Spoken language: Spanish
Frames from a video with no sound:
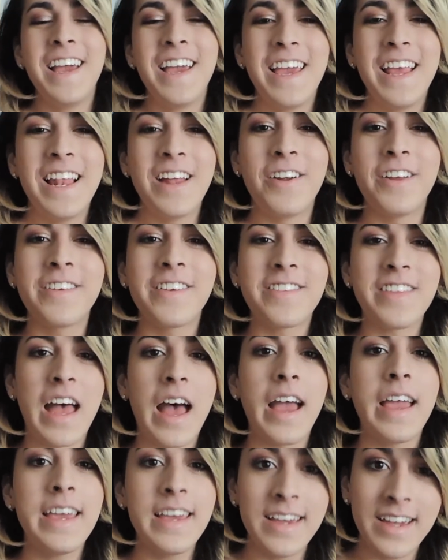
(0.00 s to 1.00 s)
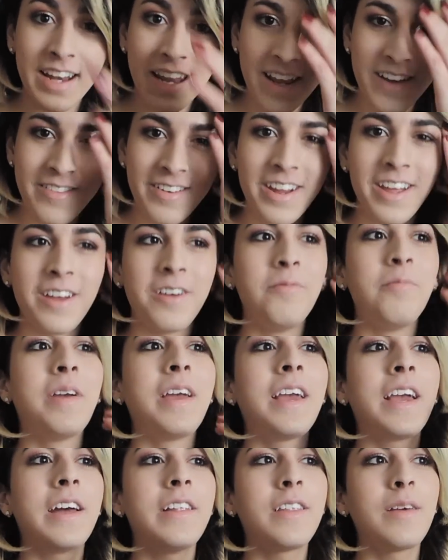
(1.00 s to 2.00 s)
Y la verdad es que está increíble. Me
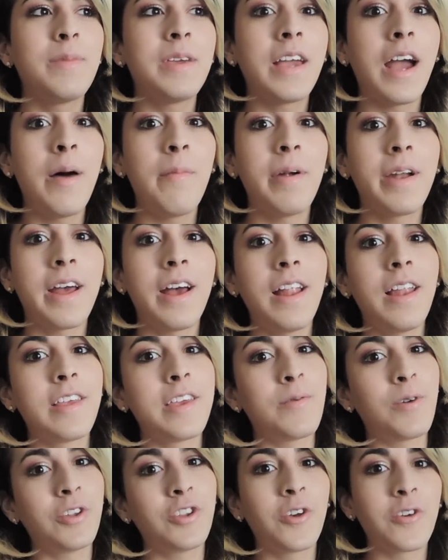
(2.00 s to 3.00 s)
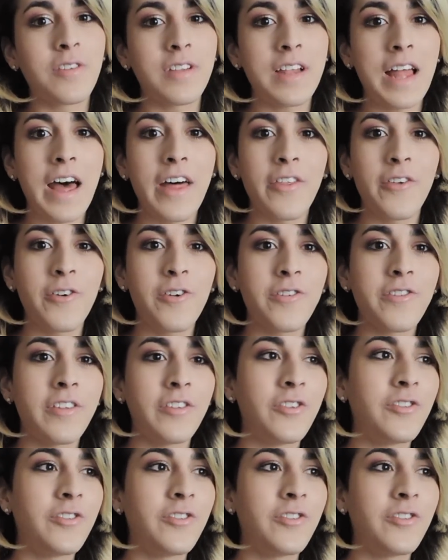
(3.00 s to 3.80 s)
encanta mi cámara, la llevo a todos lados.